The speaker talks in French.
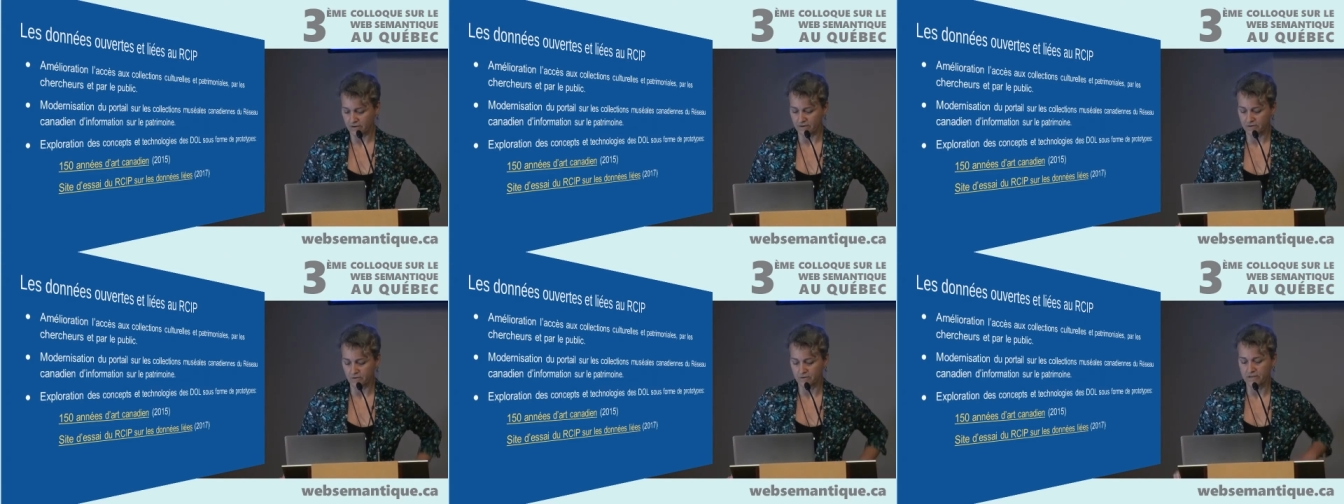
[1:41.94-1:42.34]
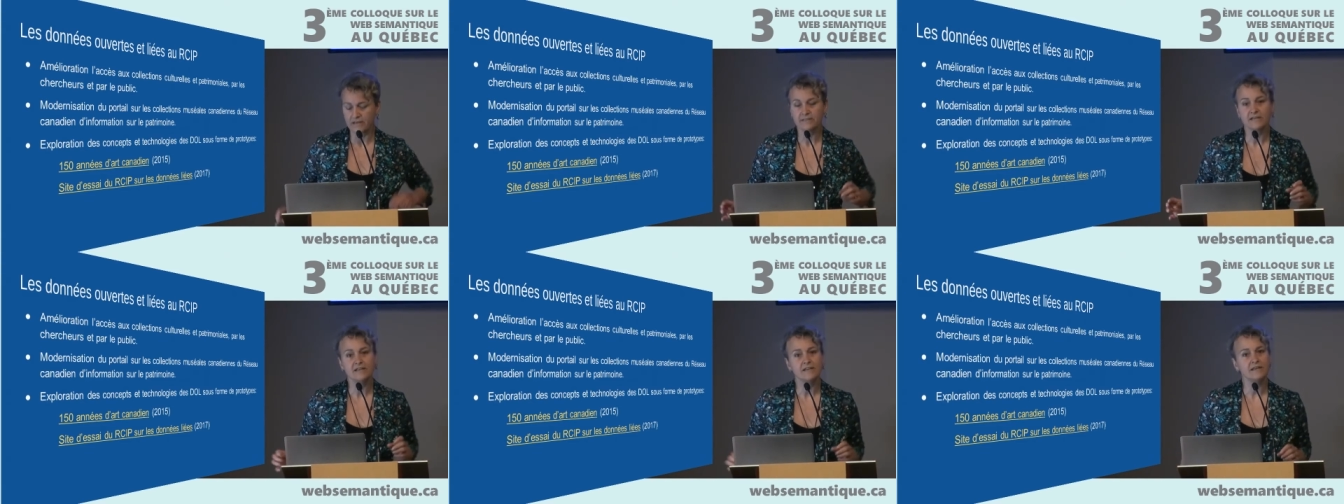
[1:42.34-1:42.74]
Alors, il y
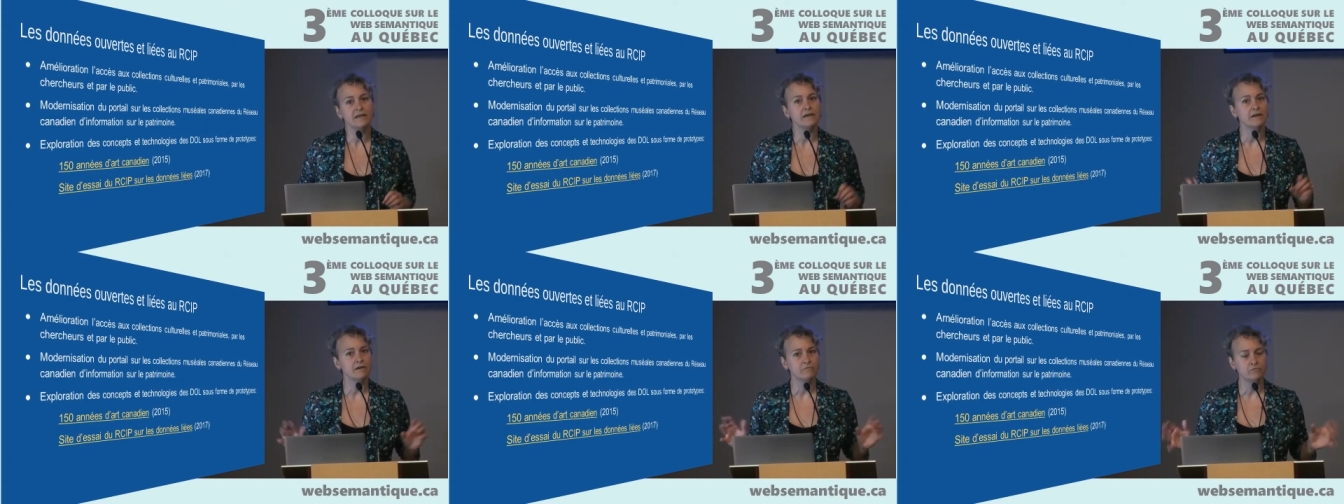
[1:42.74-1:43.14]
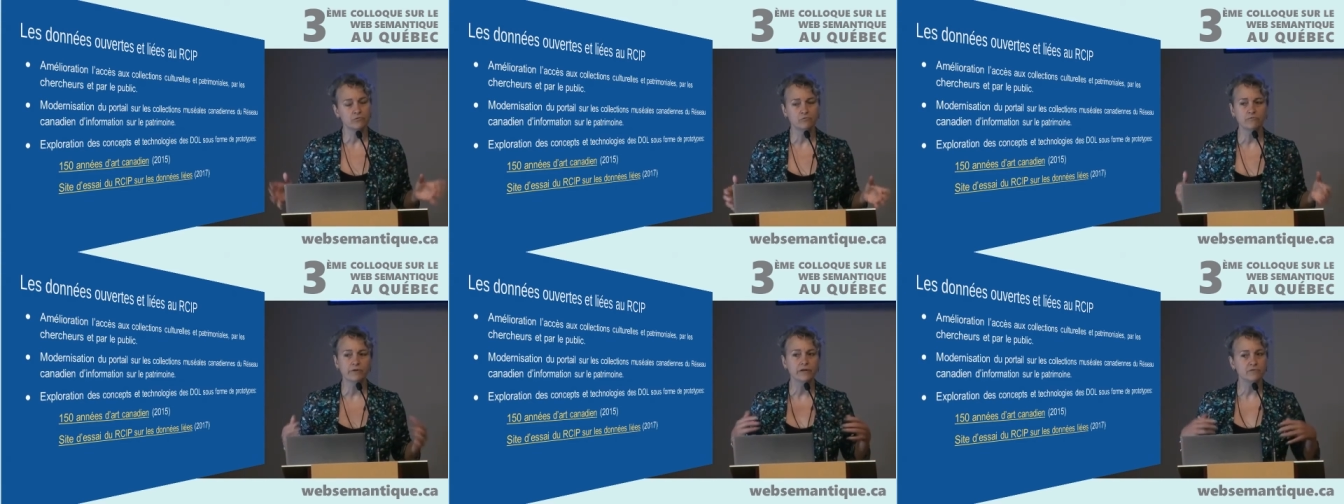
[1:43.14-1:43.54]
a des liens et vous
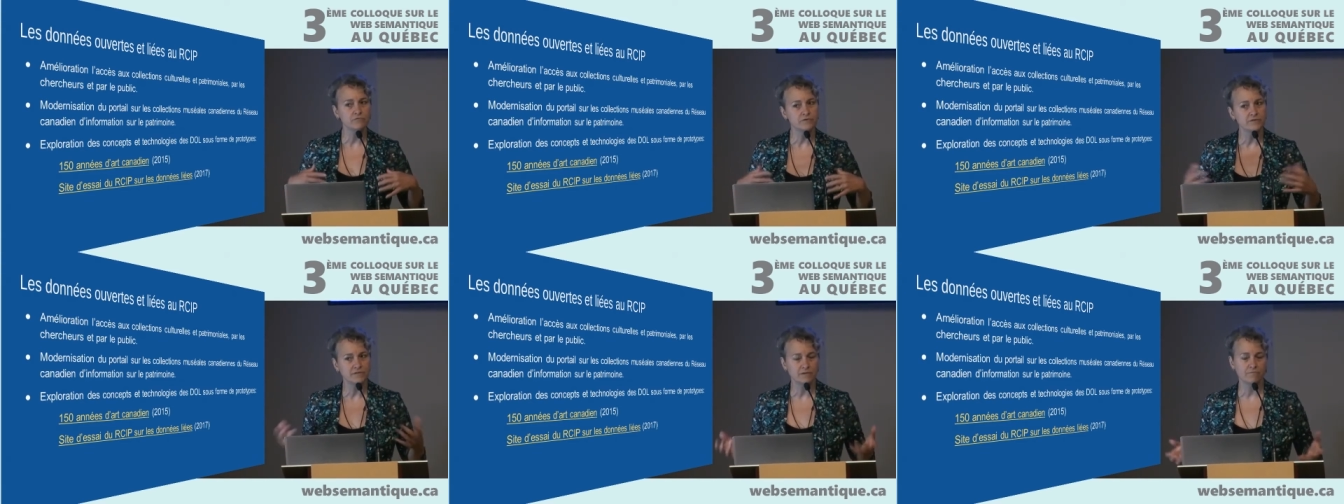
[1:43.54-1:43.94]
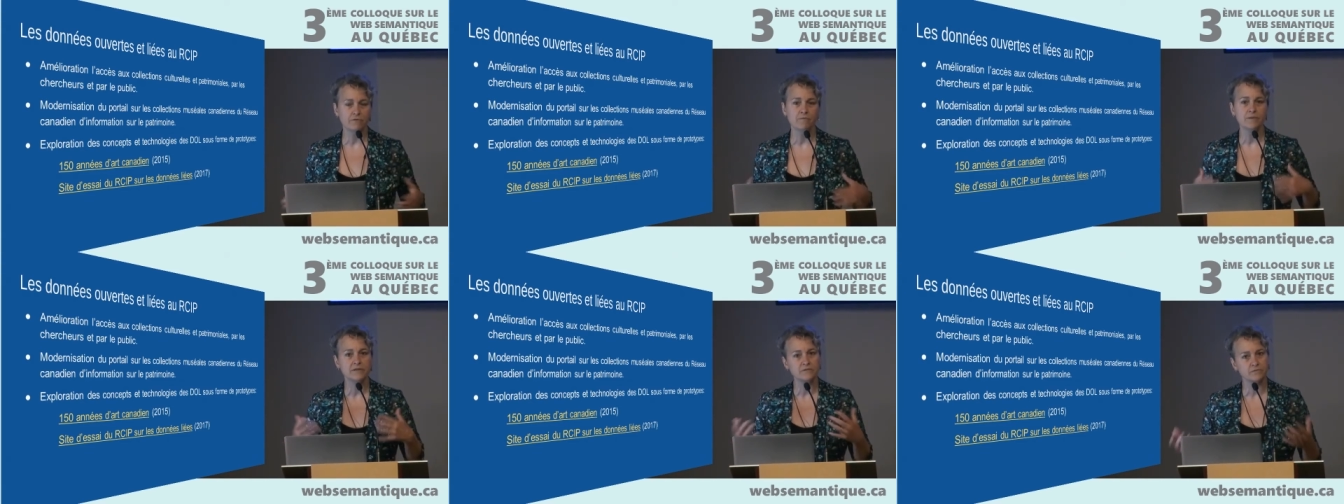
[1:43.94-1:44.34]
trouverez toutes ces
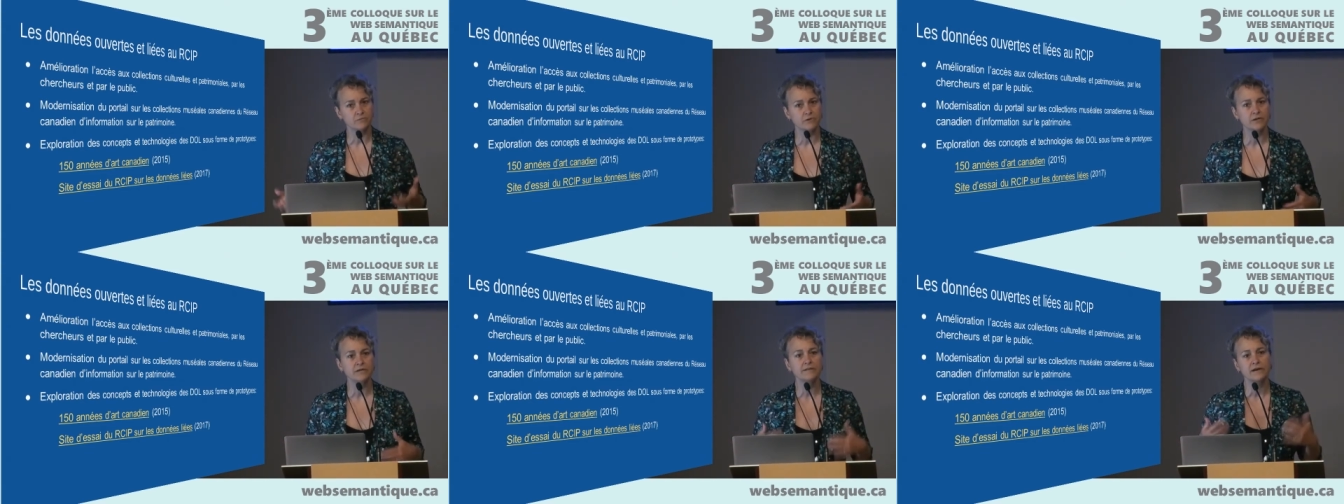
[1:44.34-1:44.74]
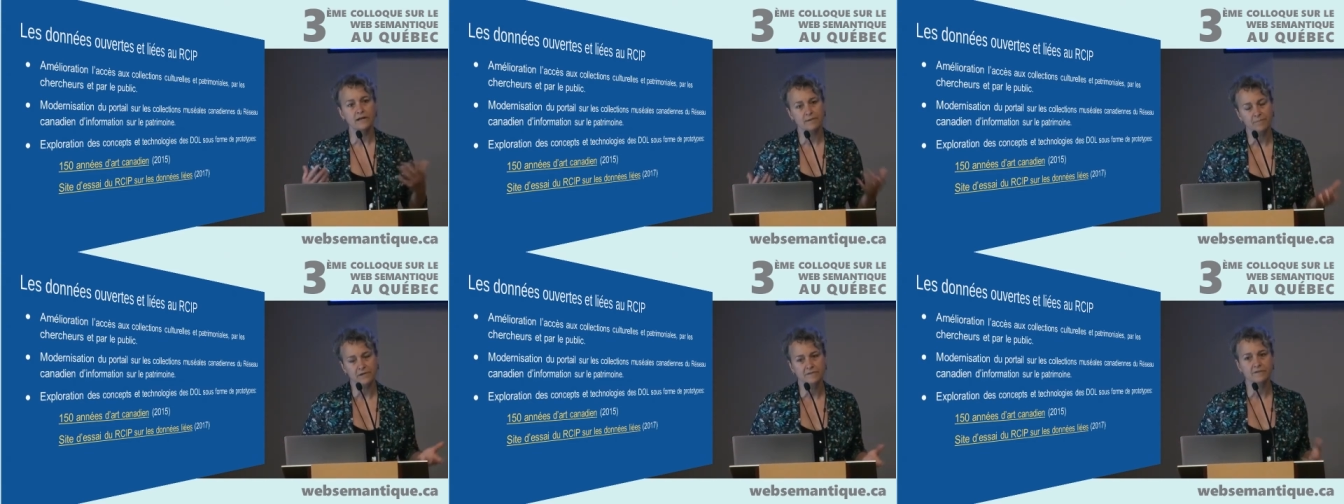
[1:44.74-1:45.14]
informations-là dans
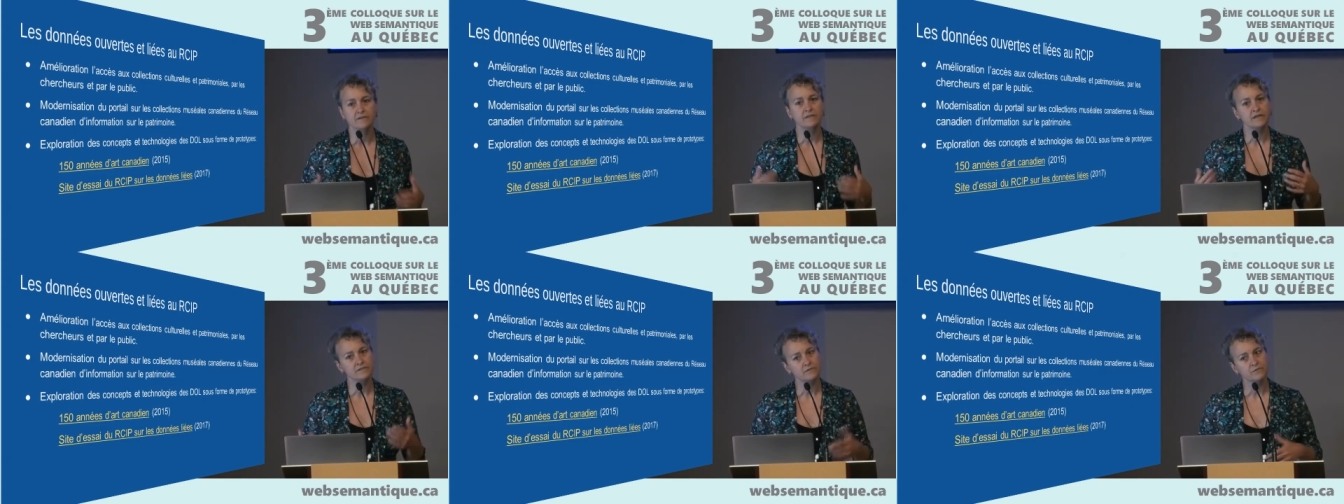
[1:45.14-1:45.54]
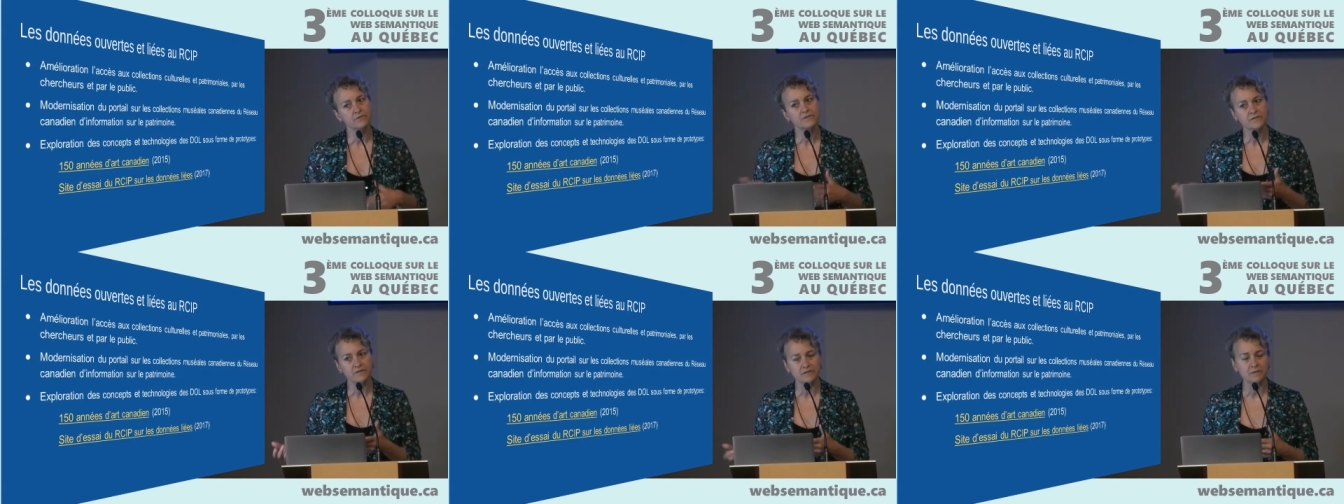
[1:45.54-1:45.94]
la présentation
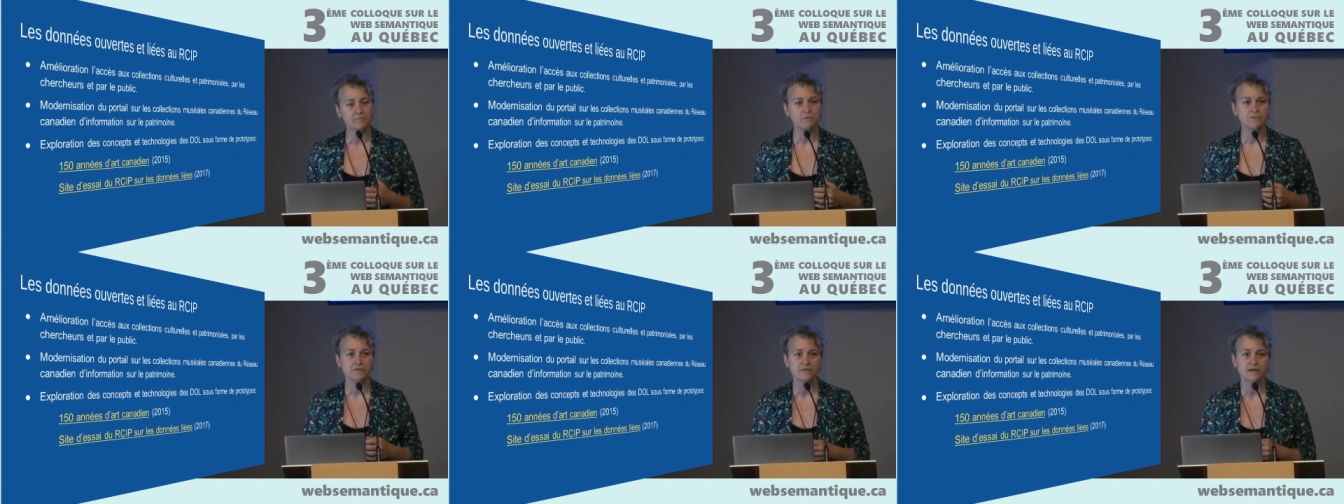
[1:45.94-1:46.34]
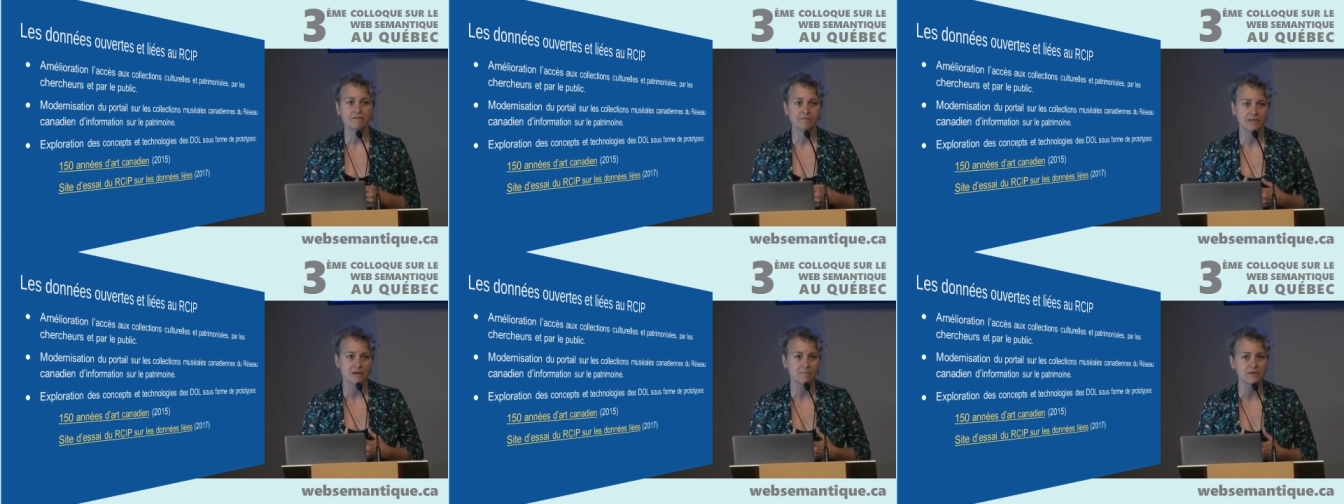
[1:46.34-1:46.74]
qui sera déposée
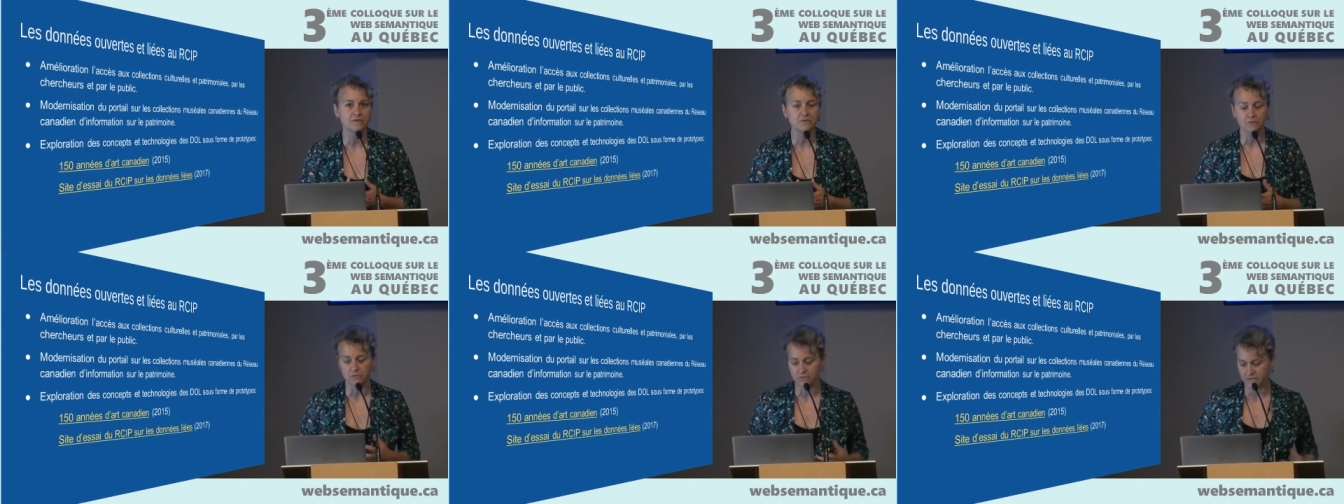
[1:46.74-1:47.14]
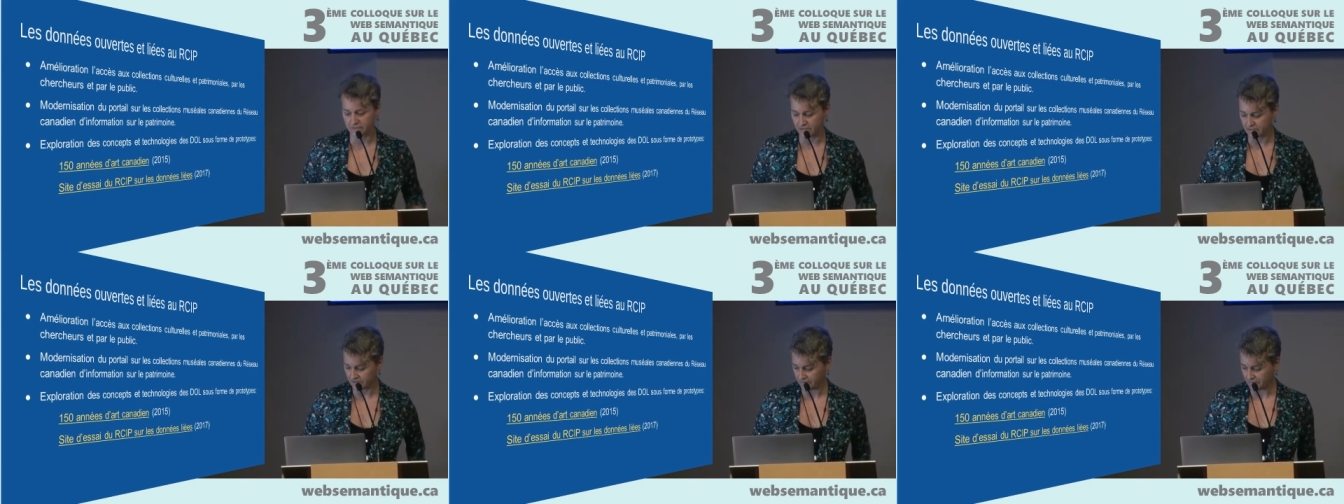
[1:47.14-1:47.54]
évidemment sur le
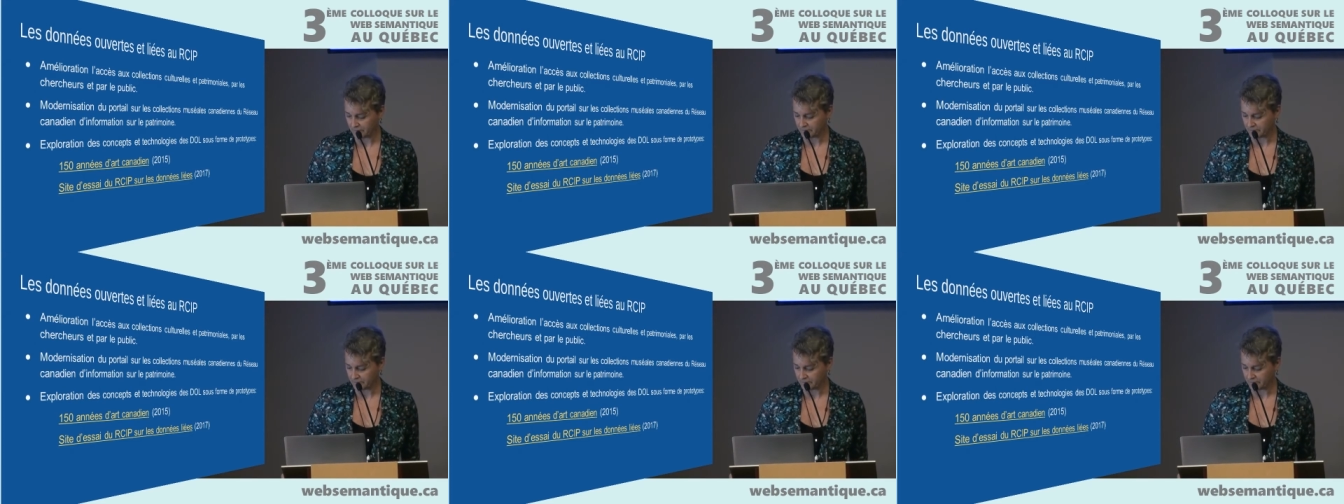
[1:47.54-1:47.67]
site.